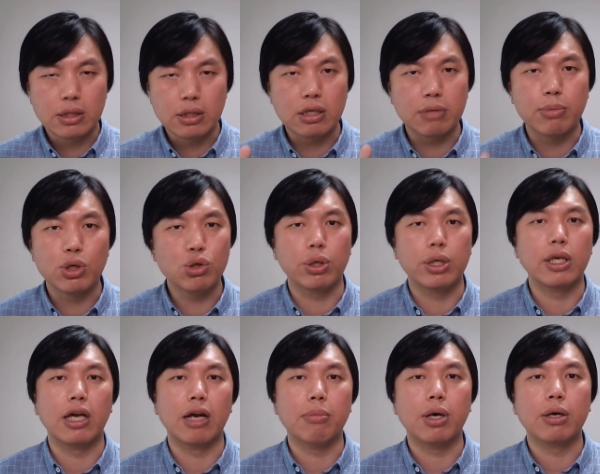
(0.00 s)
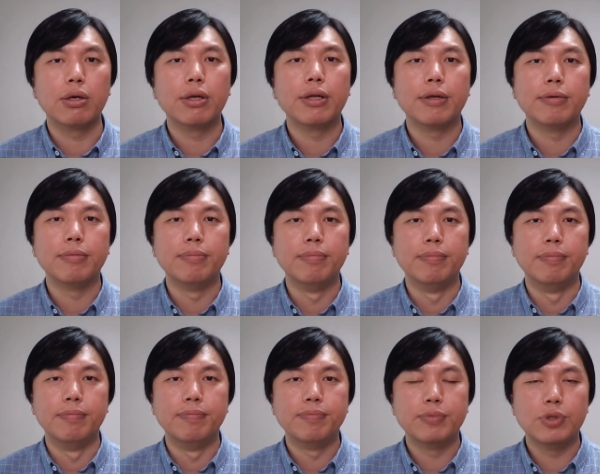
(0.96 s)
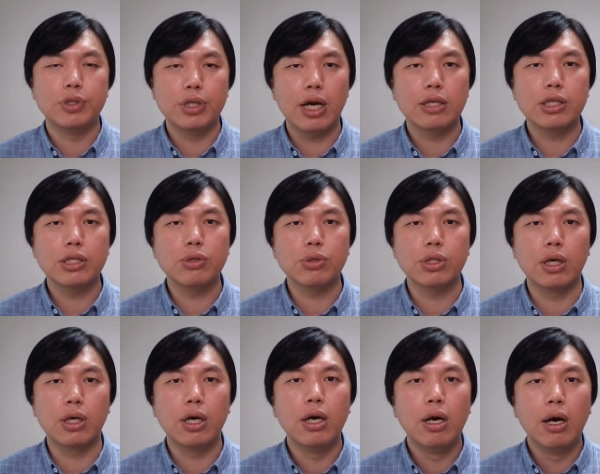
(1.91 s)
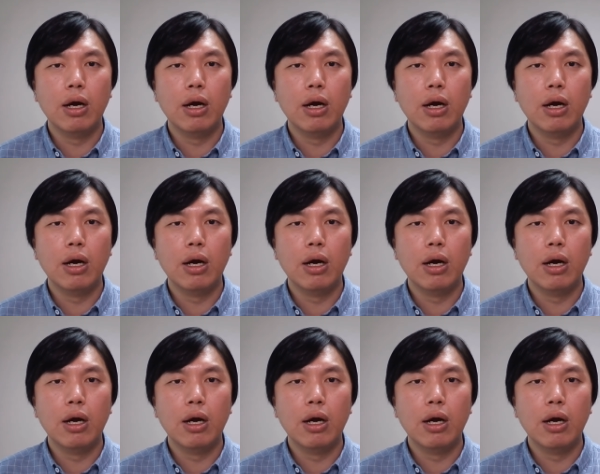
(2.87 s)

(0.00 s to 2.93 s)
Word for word: 这么纯爷们儿。嗯，这样这就是